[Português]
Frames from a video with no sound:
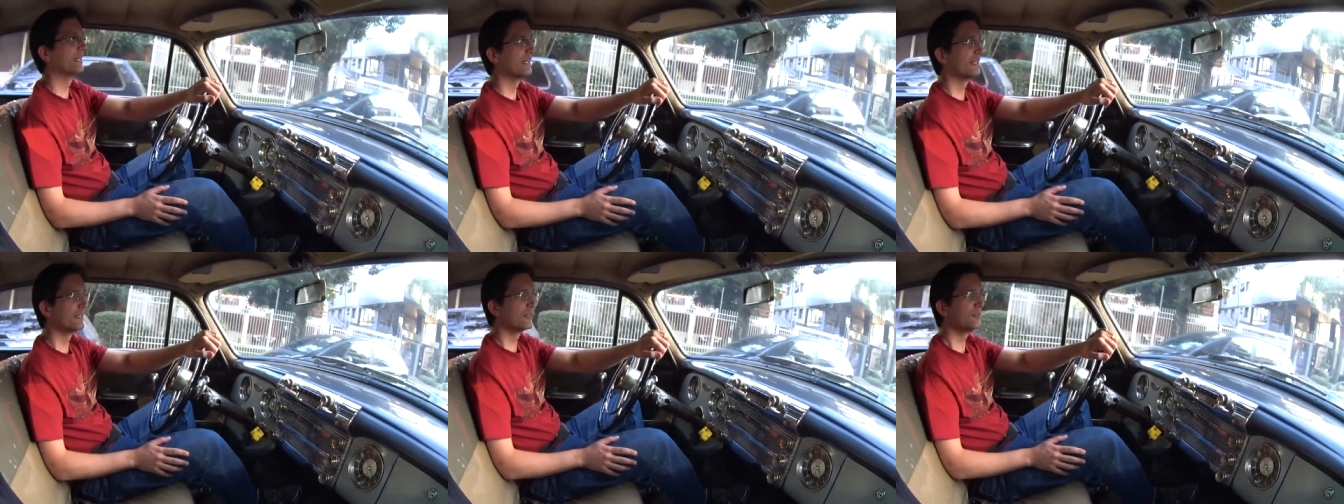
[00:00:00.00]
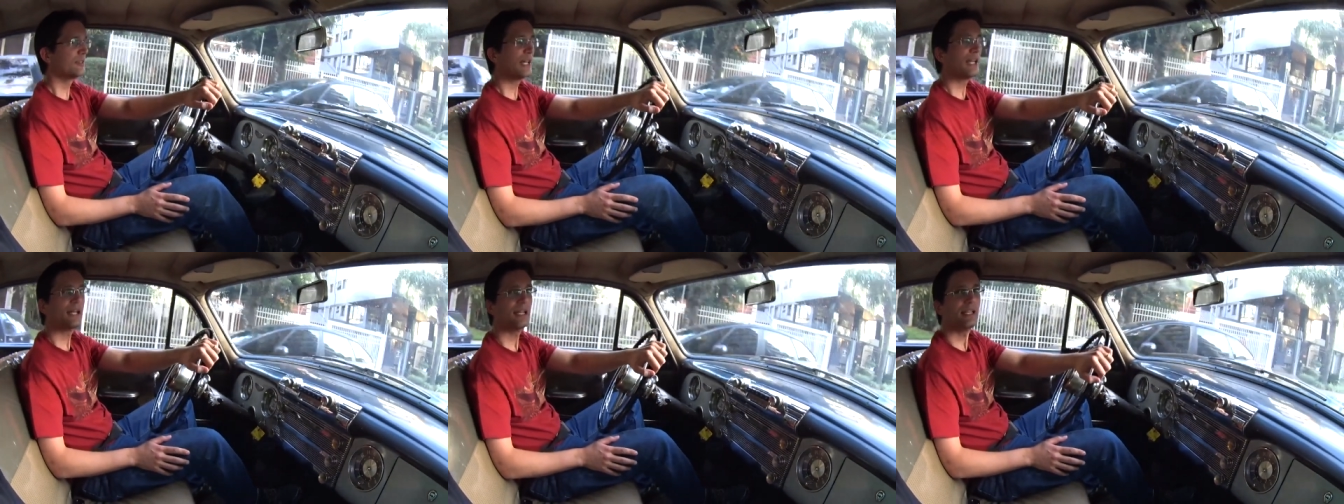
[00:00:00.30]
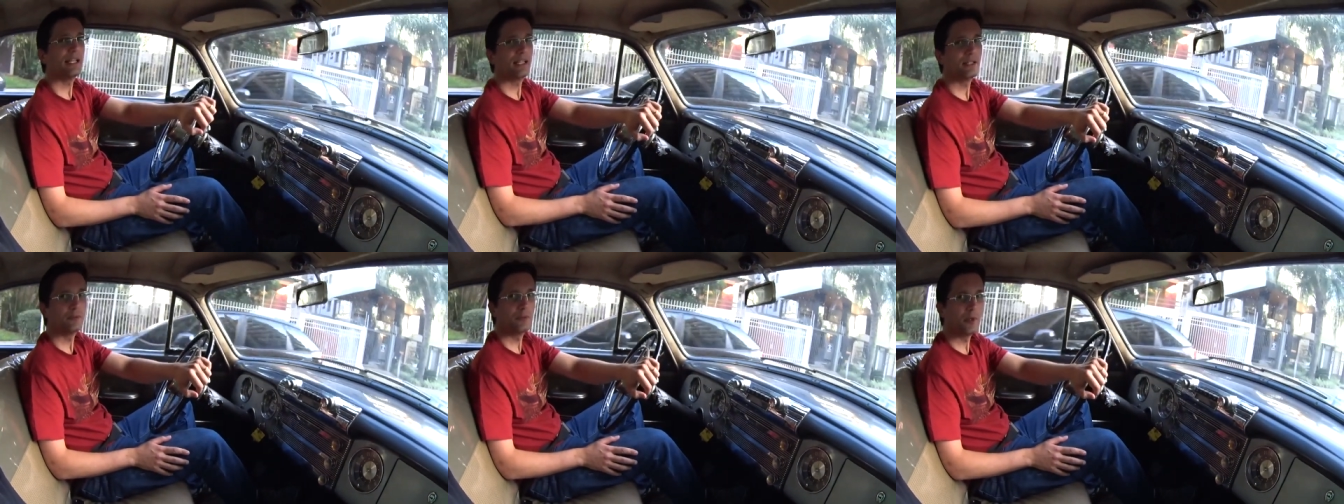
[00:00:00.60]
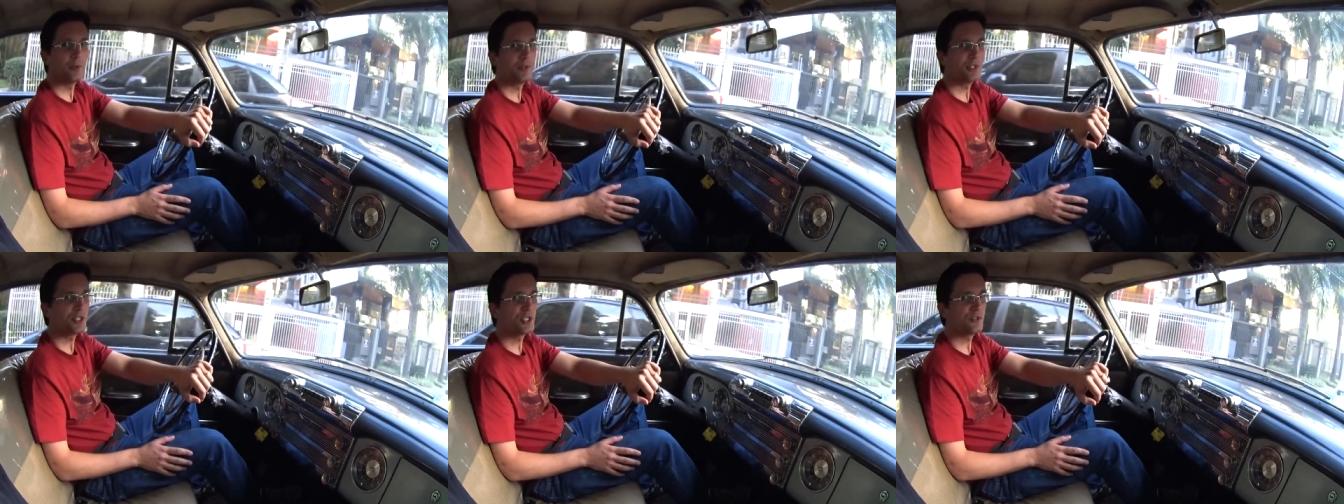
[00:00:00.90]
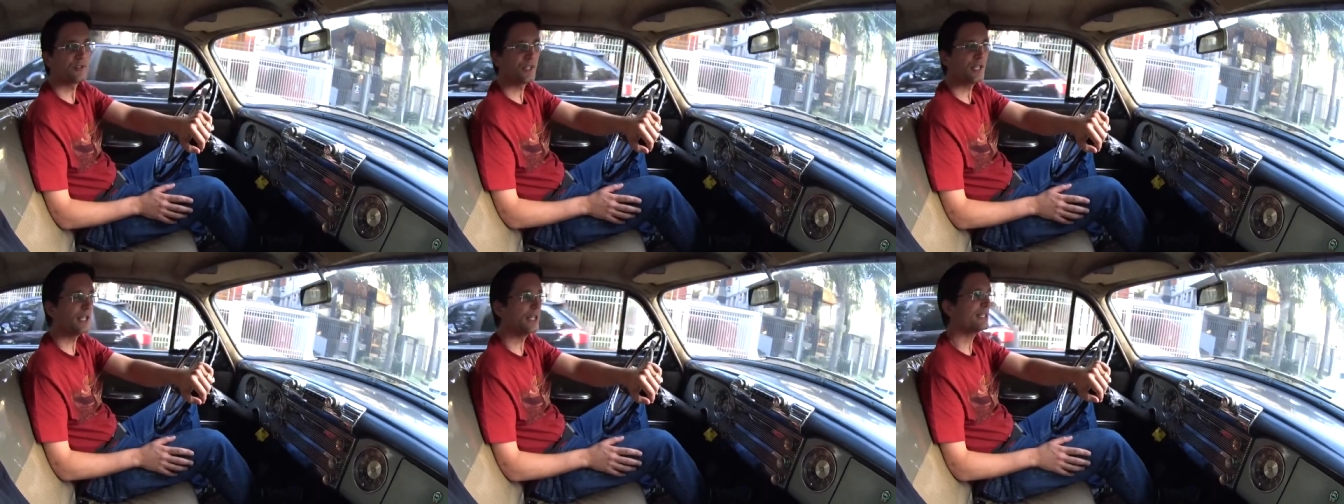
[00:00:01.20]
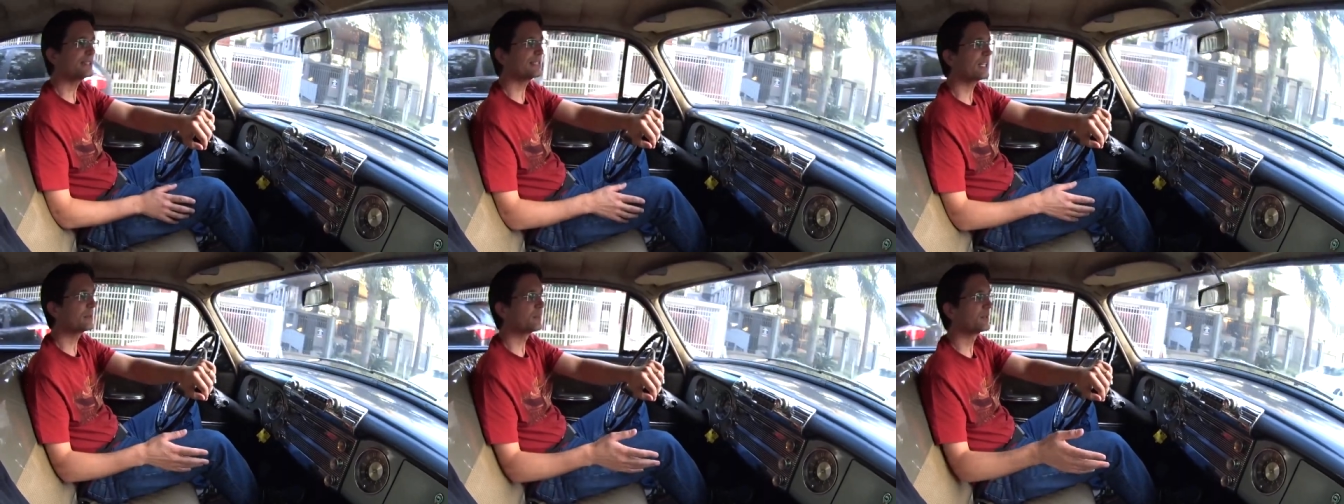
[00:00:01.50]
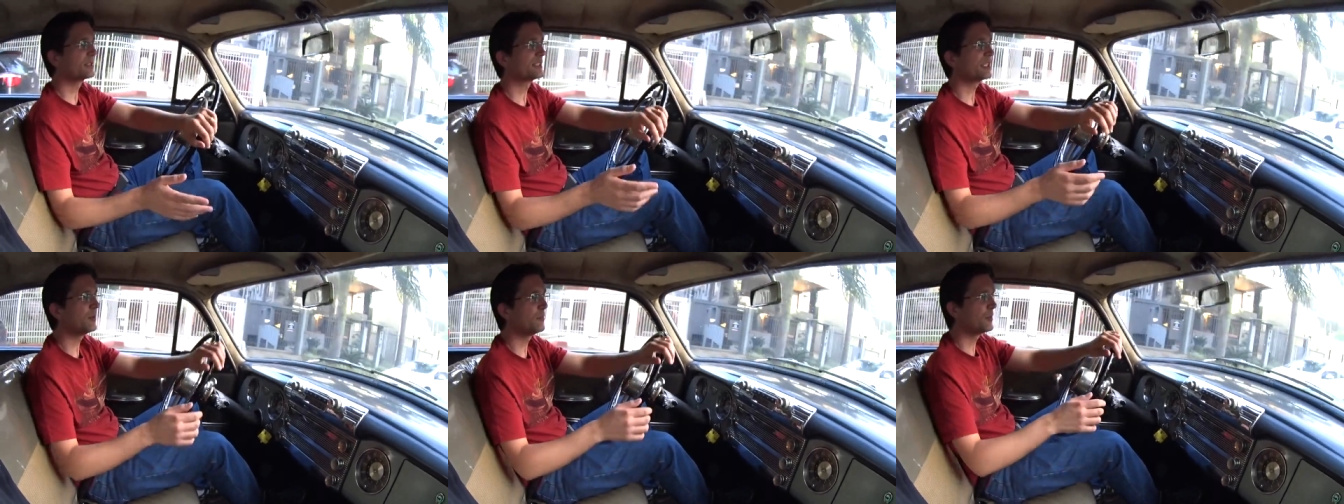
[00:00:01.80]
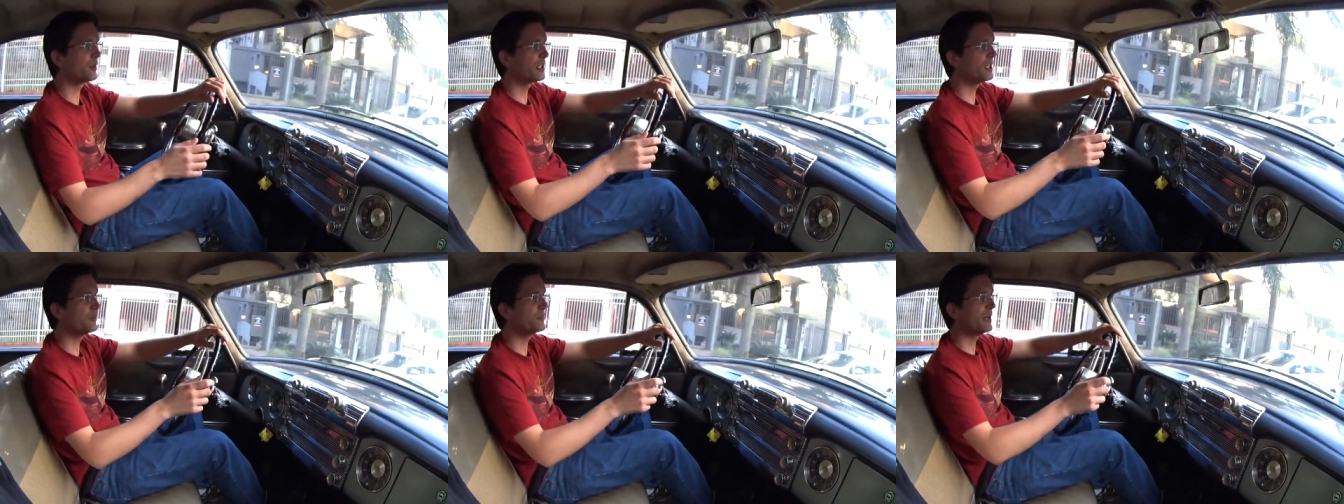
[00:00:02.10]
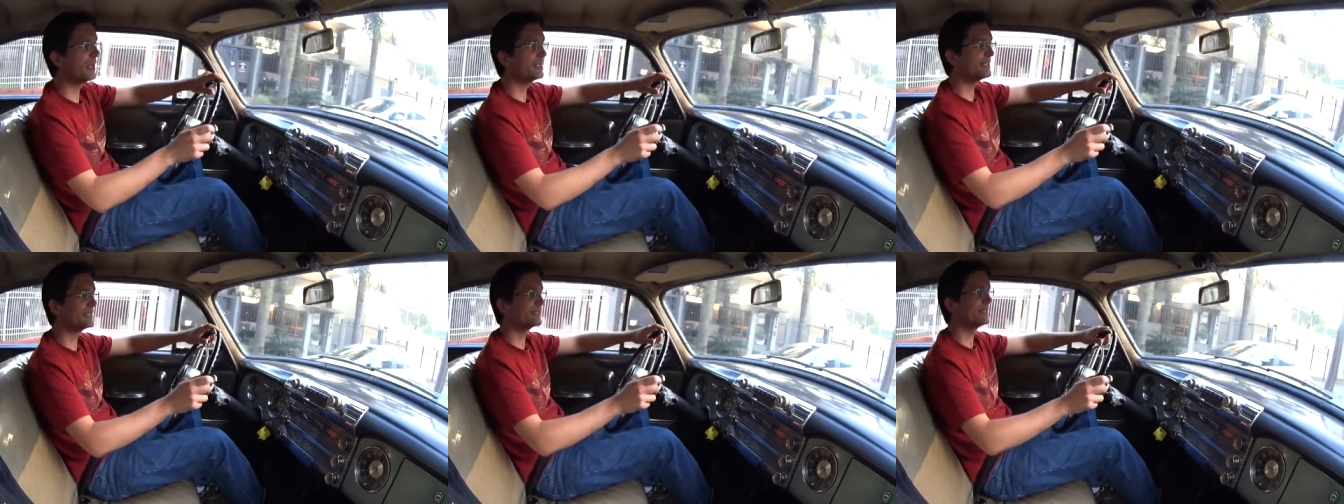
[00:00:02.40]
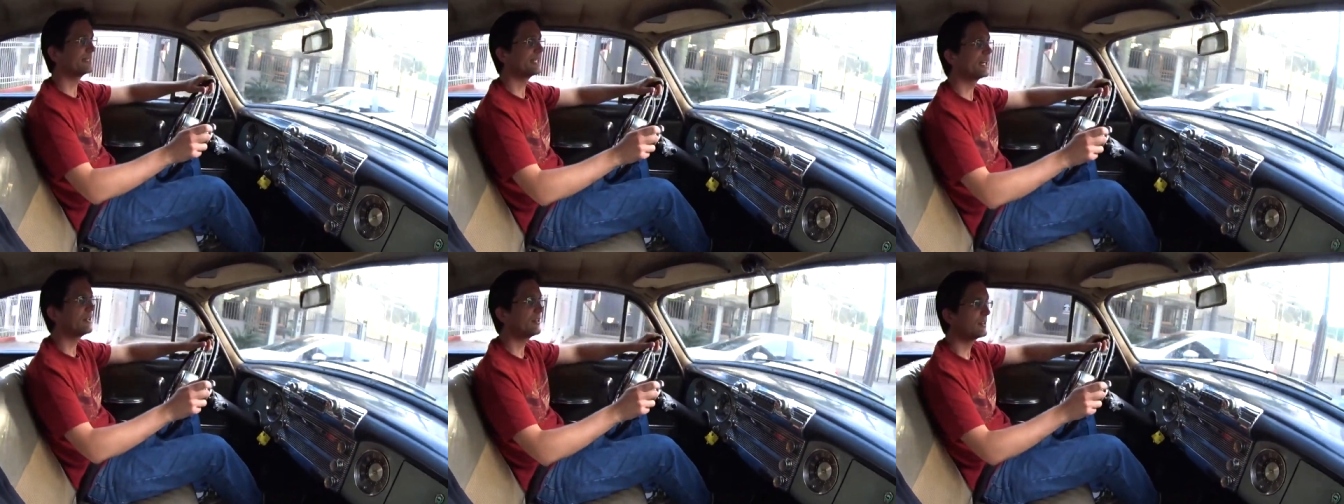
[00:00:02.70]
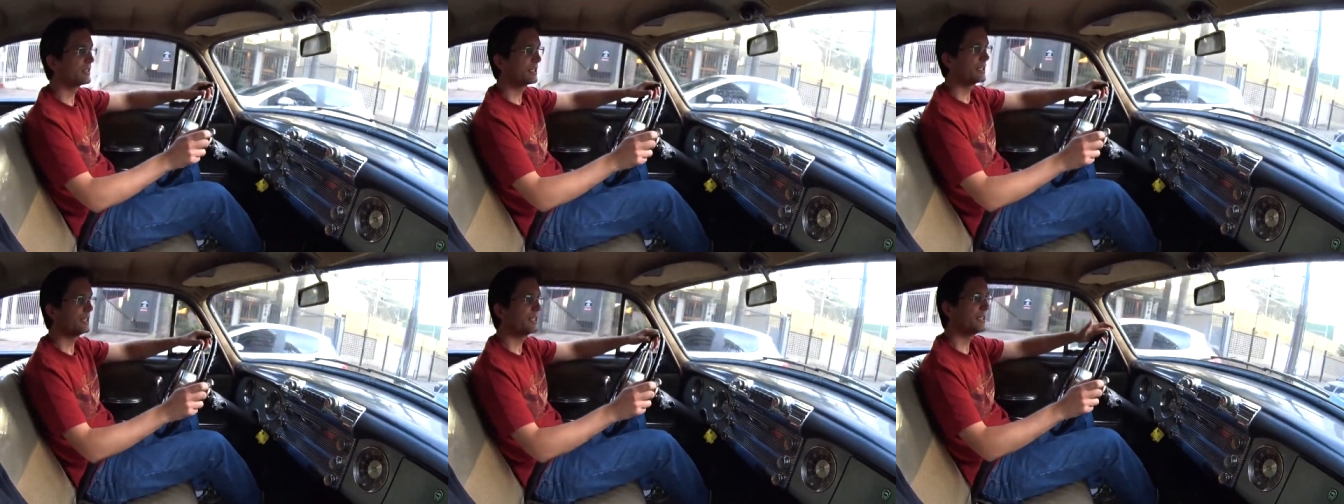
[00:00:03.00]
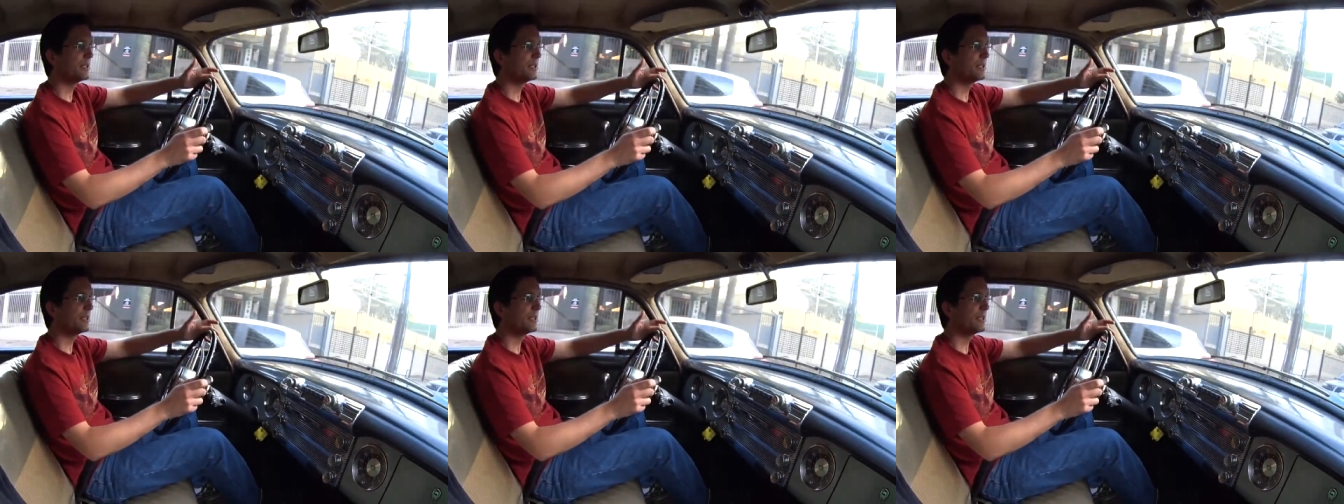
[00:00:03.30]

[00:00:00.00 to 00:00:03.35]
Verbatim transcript: Então tá, galera, o meu objetivo era esse, era mostrar um pouquinho mais desse carro aqui,